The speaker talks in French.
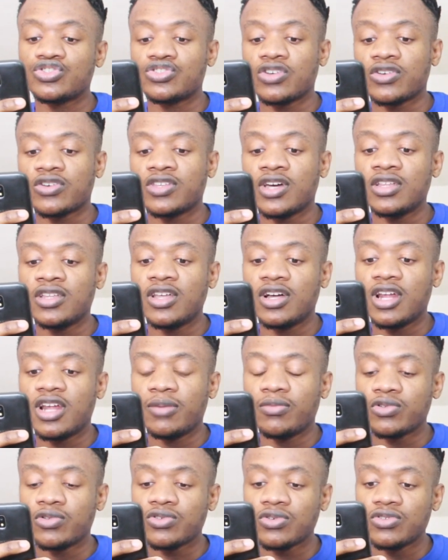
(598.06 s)
Jordan, la
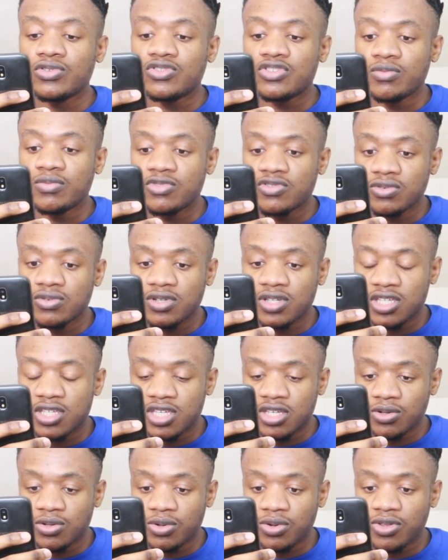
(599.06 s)
montre, une Samsung
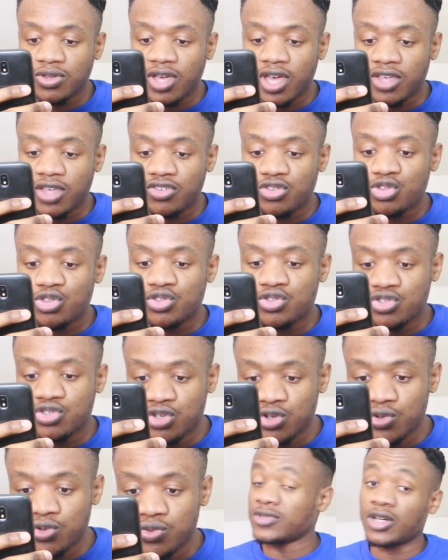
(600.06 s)
Gear
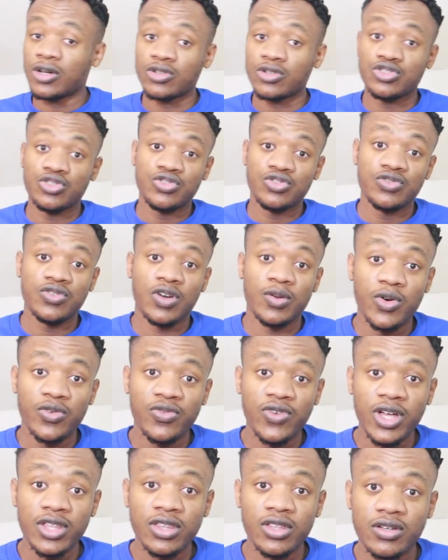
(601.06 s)
S2. Alors, je suis vraiment
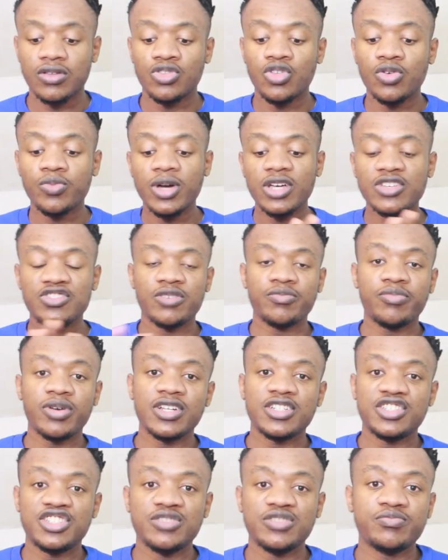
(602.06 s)
fan. De base, j'aime pas
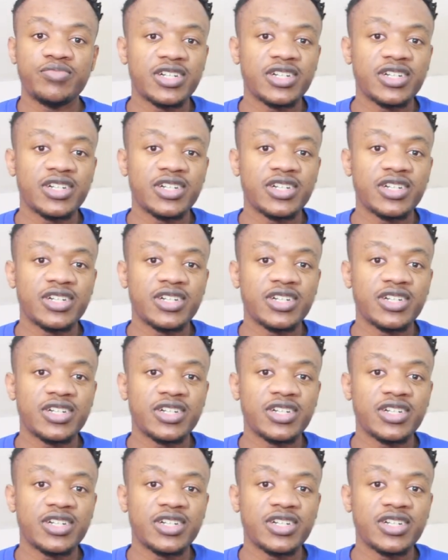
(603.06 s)
les jeans